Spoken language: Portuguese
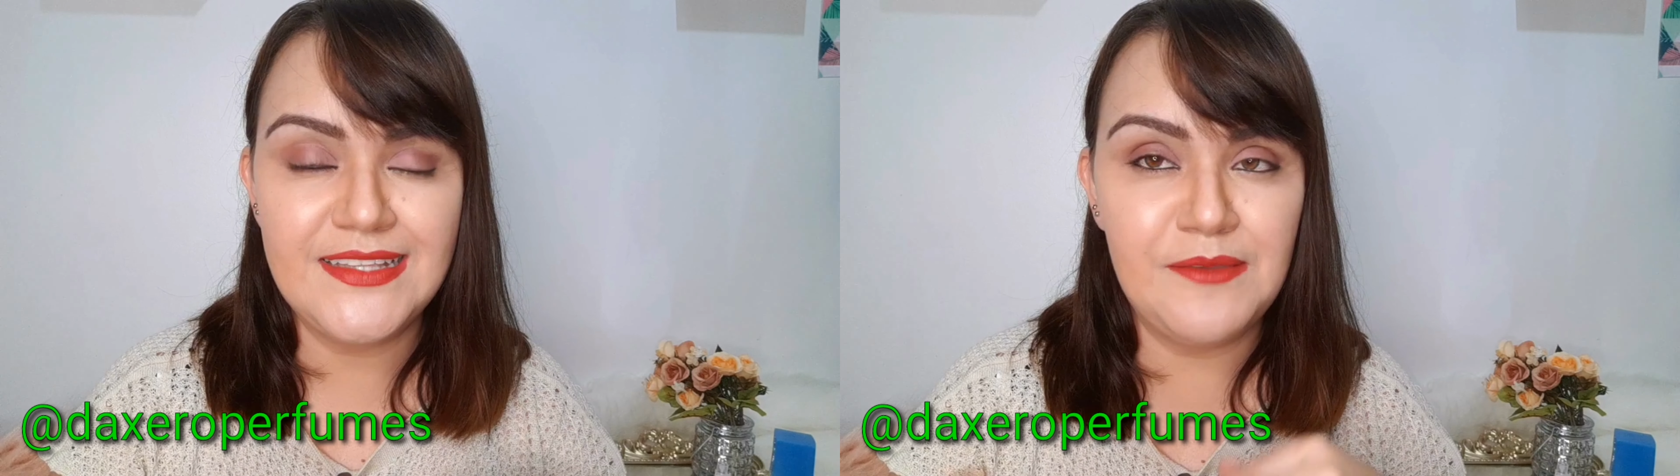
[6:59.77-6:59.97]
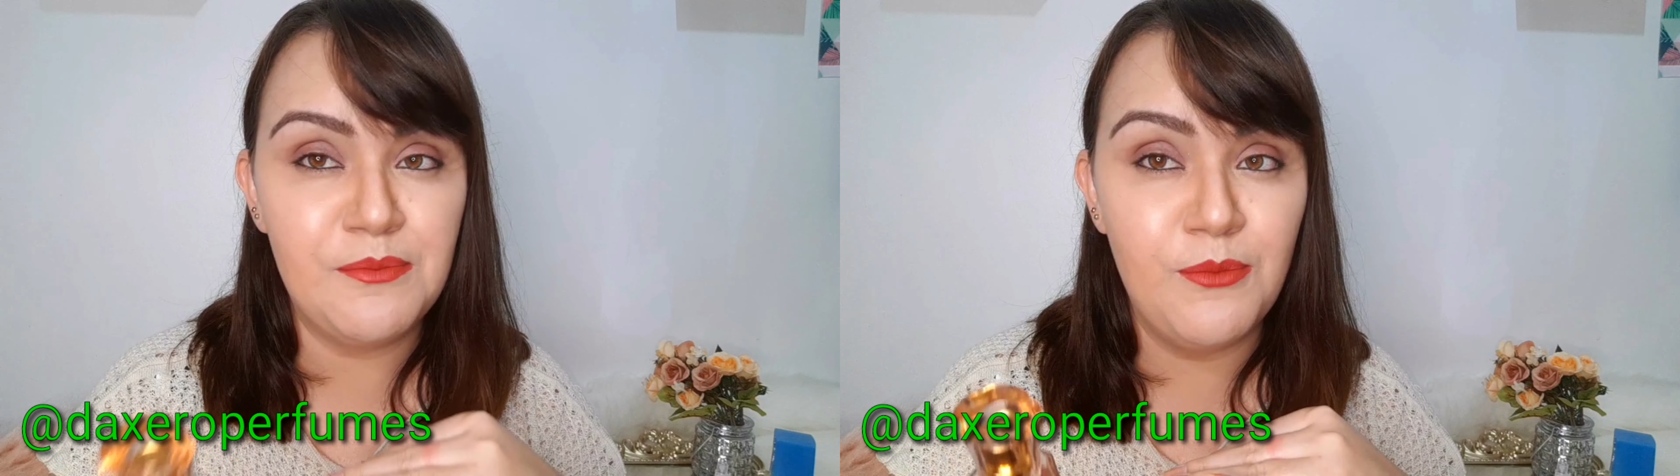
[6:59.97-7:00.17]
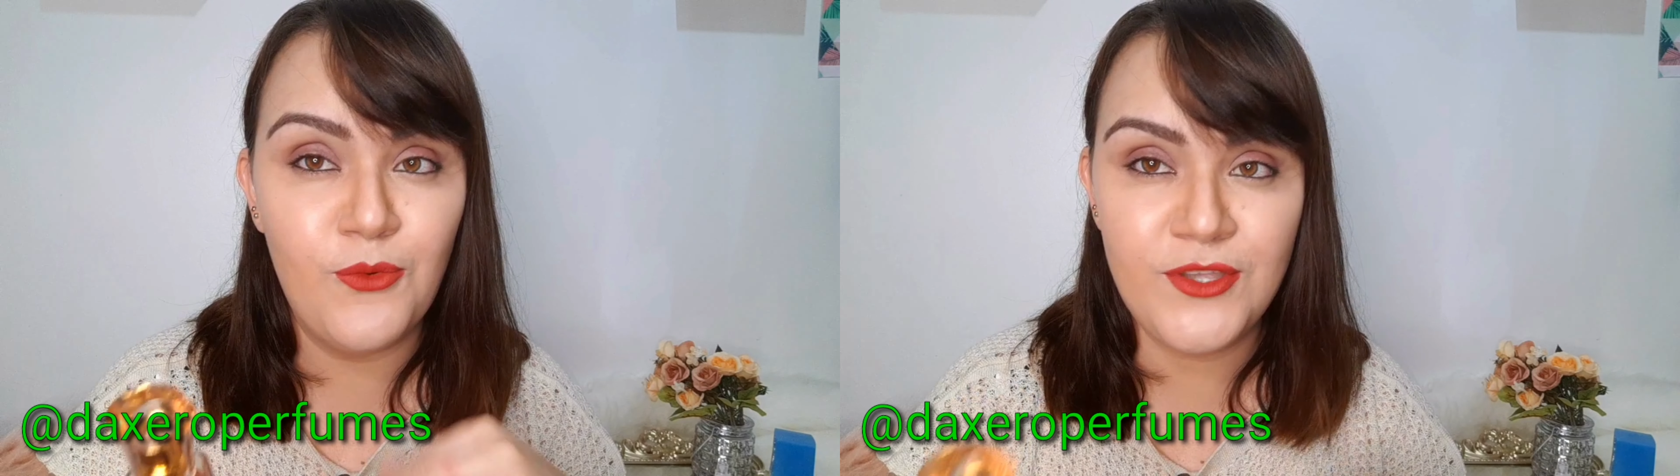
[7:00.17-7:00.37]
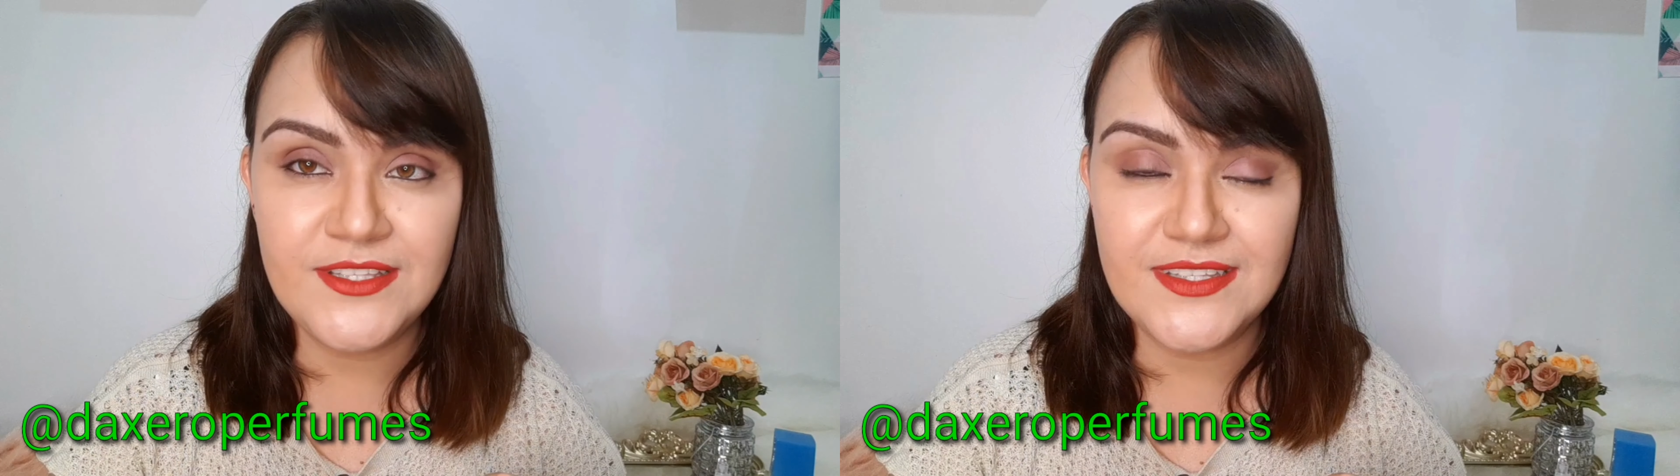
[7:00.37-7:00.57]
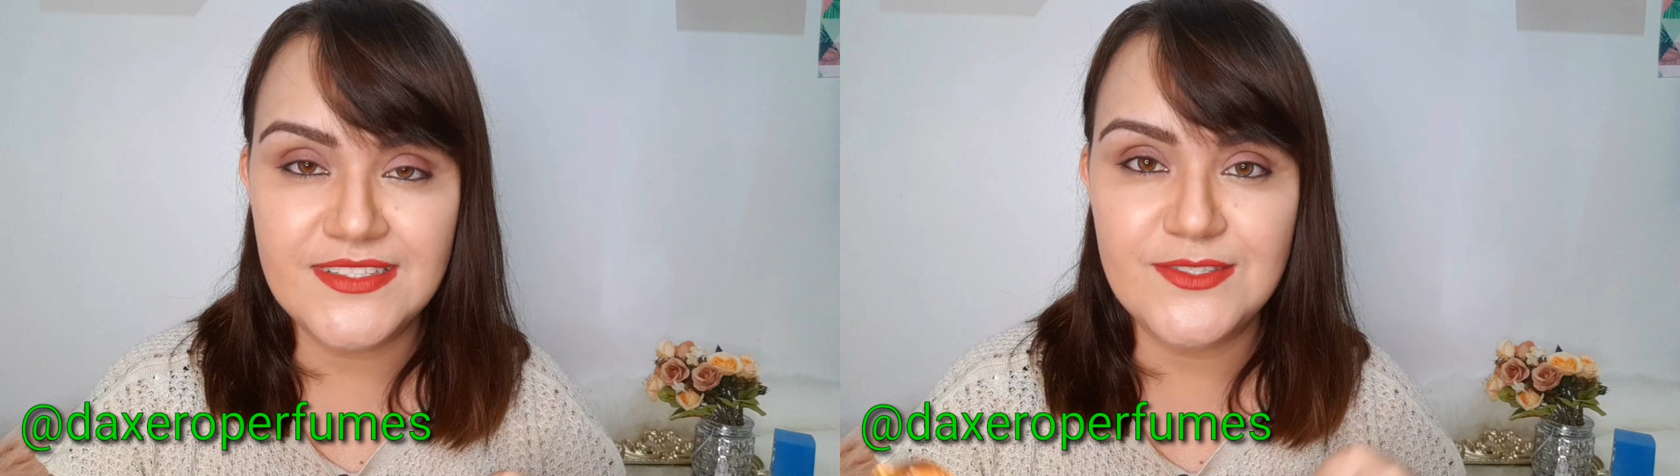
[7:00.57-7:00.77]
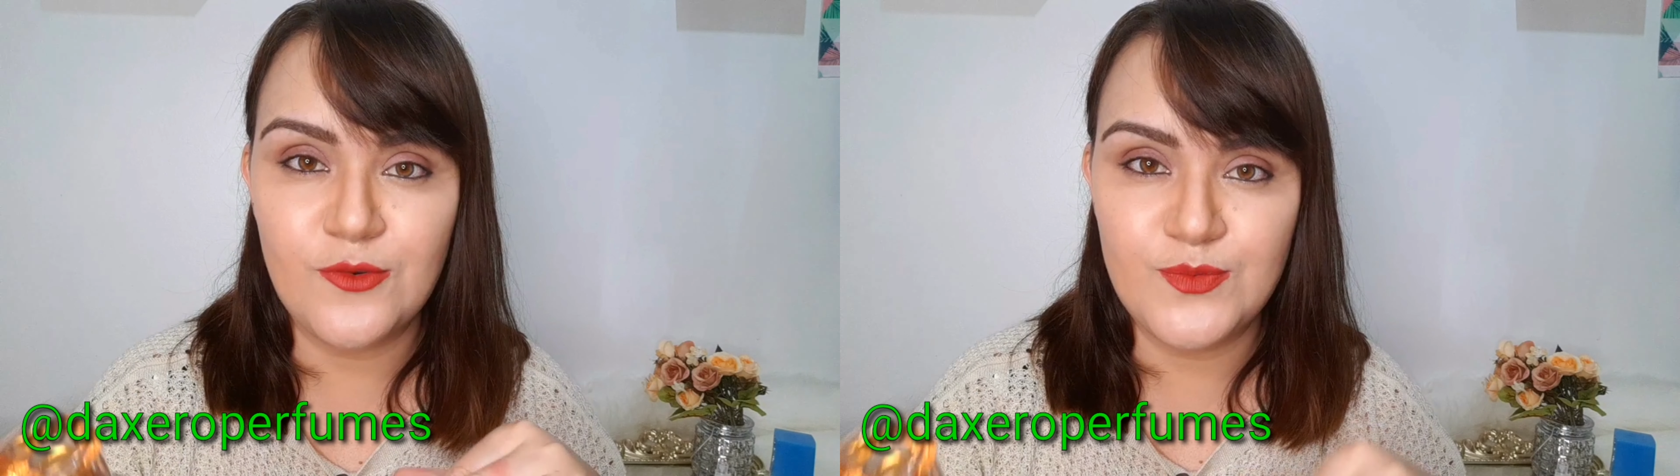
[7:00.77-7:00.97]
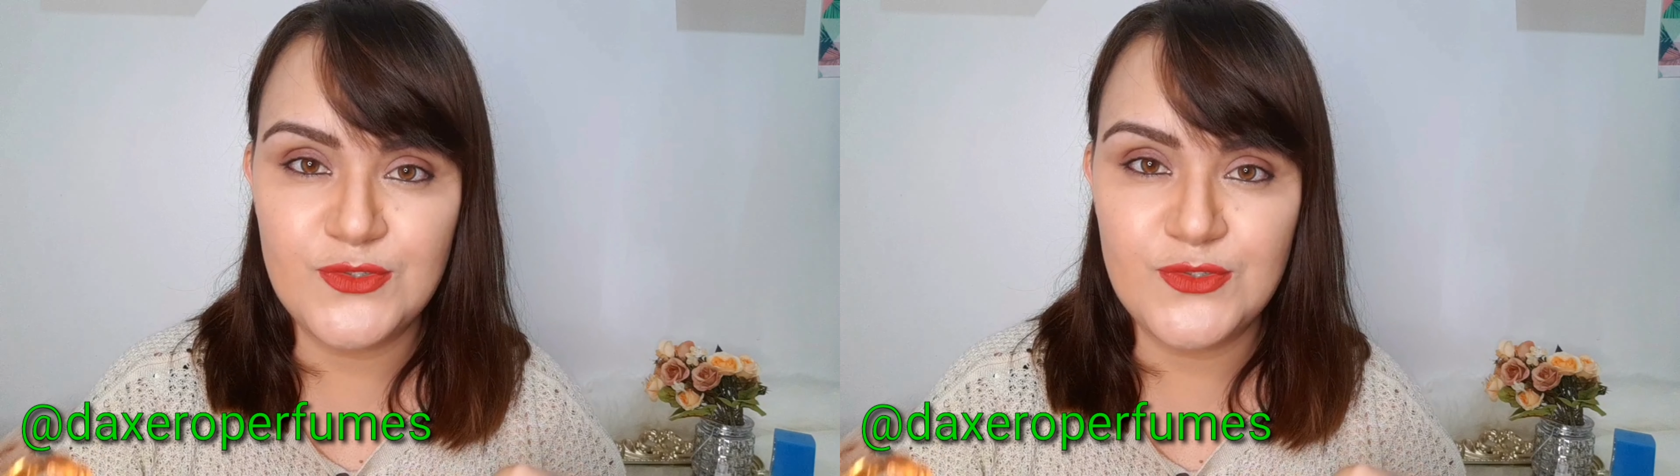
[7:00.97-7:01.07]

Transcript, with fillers: tem muitas